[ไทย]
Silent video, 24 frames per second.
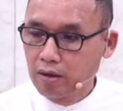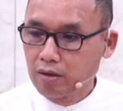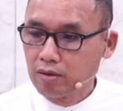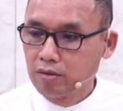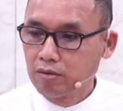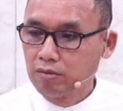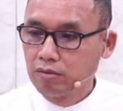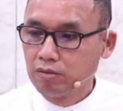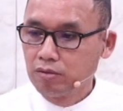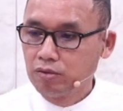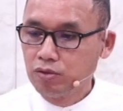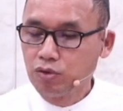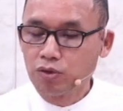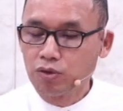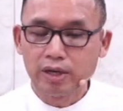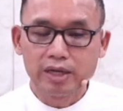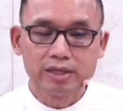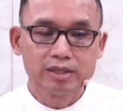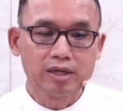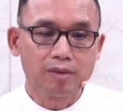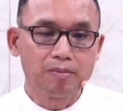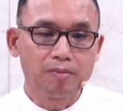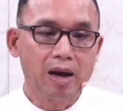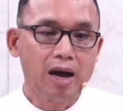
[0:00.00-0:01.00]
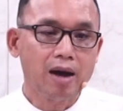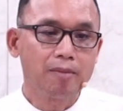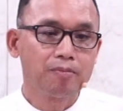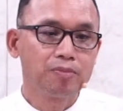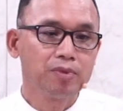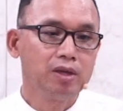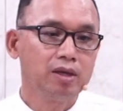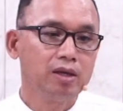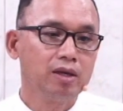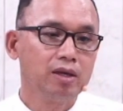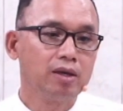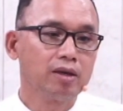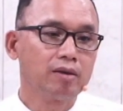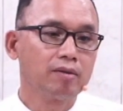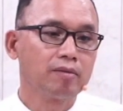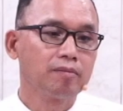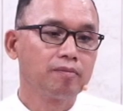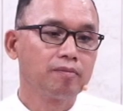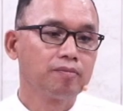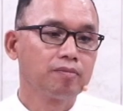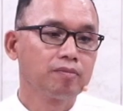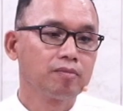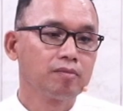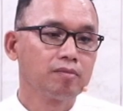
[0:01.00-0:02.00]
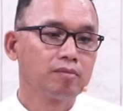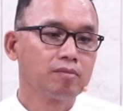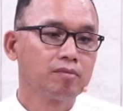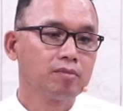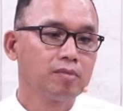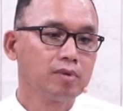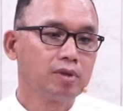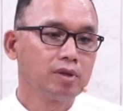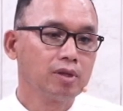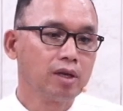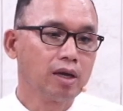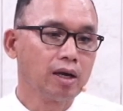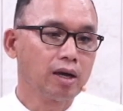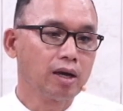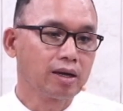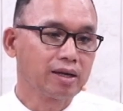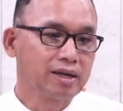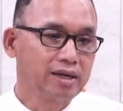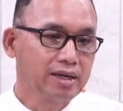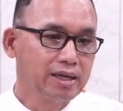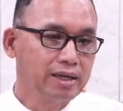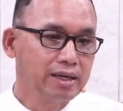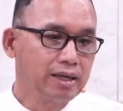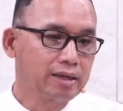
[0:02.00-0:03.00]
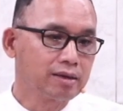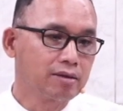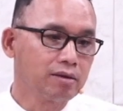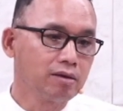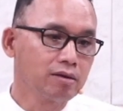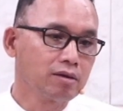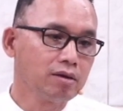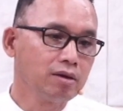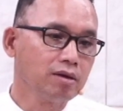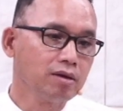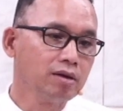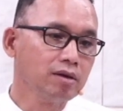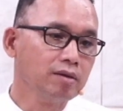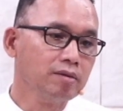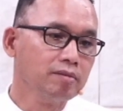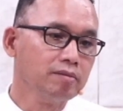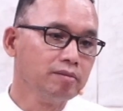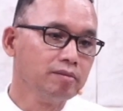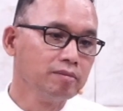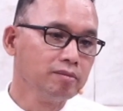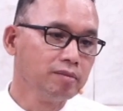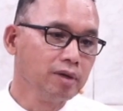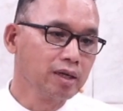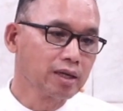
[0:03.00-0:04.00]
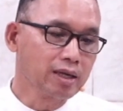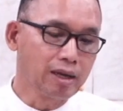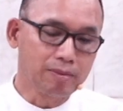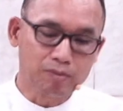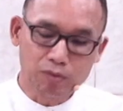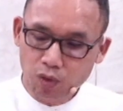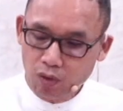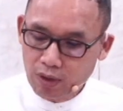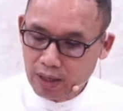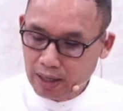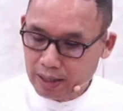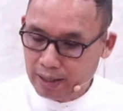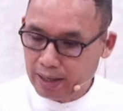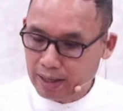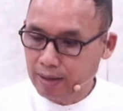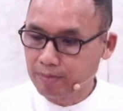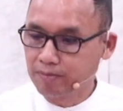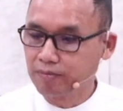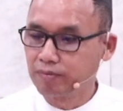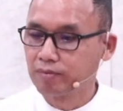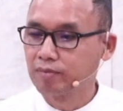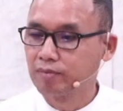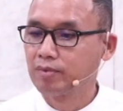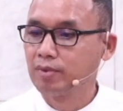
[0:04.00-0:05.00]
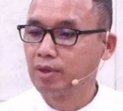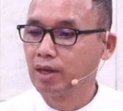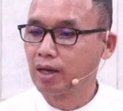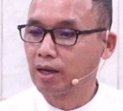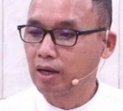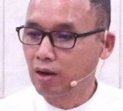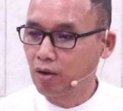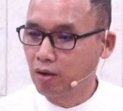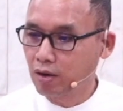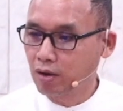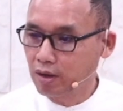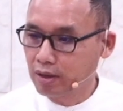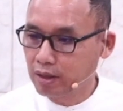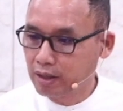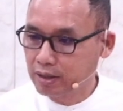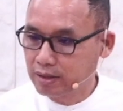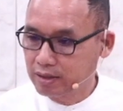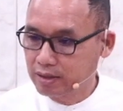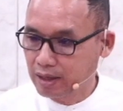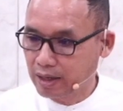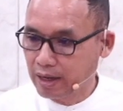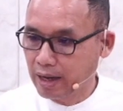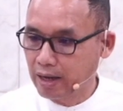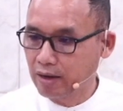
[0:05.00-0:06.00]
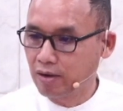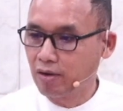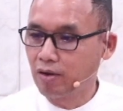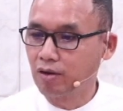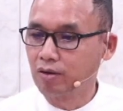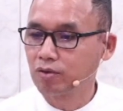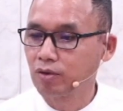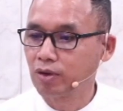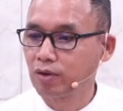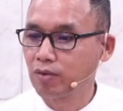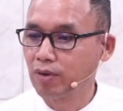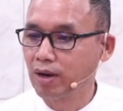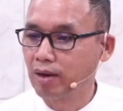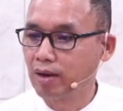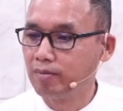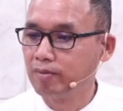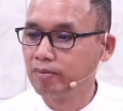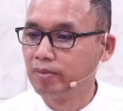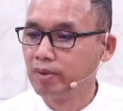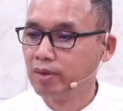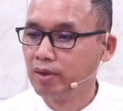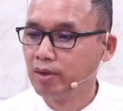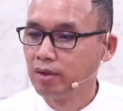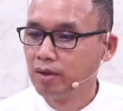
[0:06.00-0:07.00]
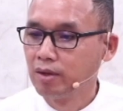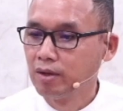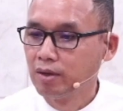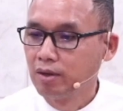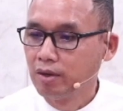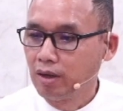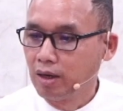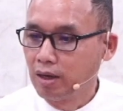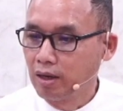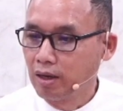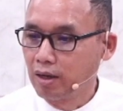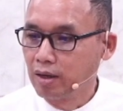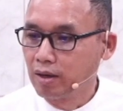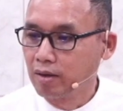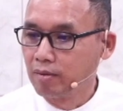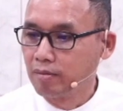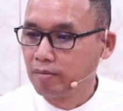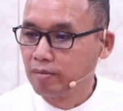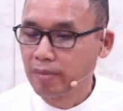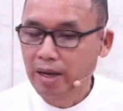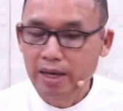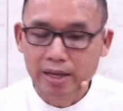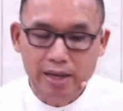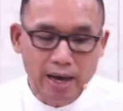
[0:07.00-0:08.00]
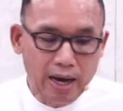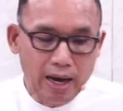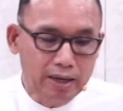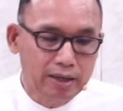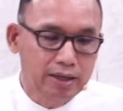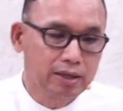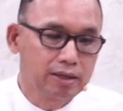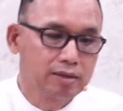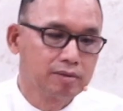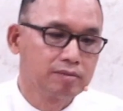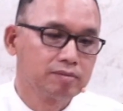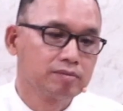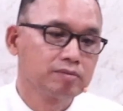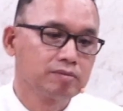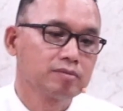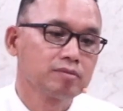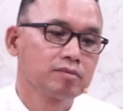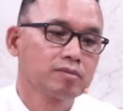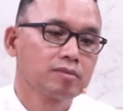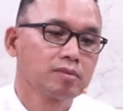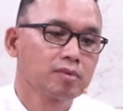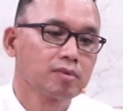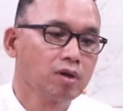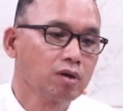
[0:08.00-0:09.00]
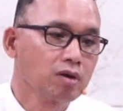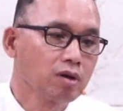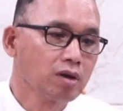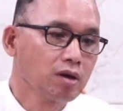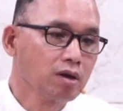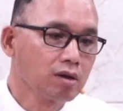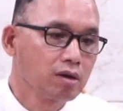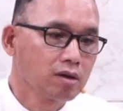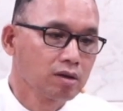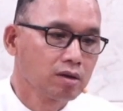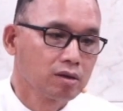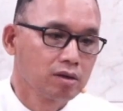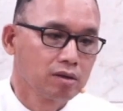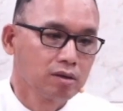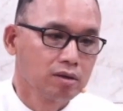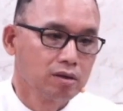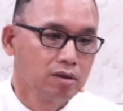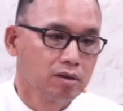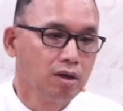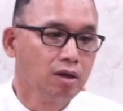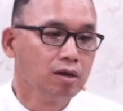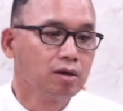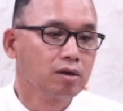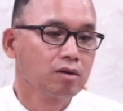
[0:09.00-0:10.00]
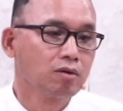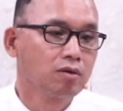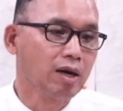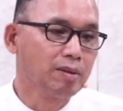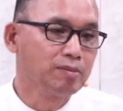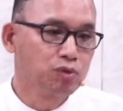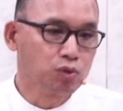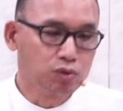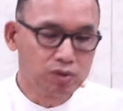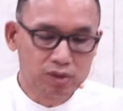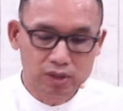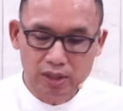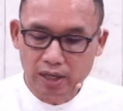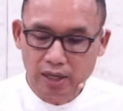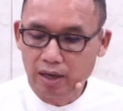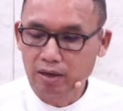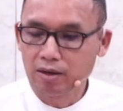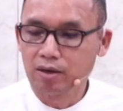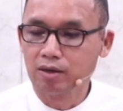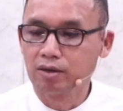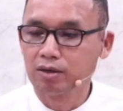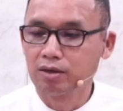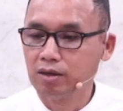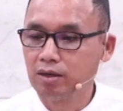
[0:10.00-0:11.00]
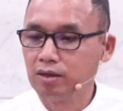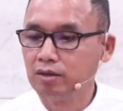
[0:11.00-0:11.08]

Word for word: อยู่ในสภาพที่ จะ เครียดแล้วก็เหมือนกับถูกกระทำนะเขาก็เลยแสดงออกด้วยความไม่ ยั้งคิด แล้วก็เกิดความสูญเสียเกิดขึ้น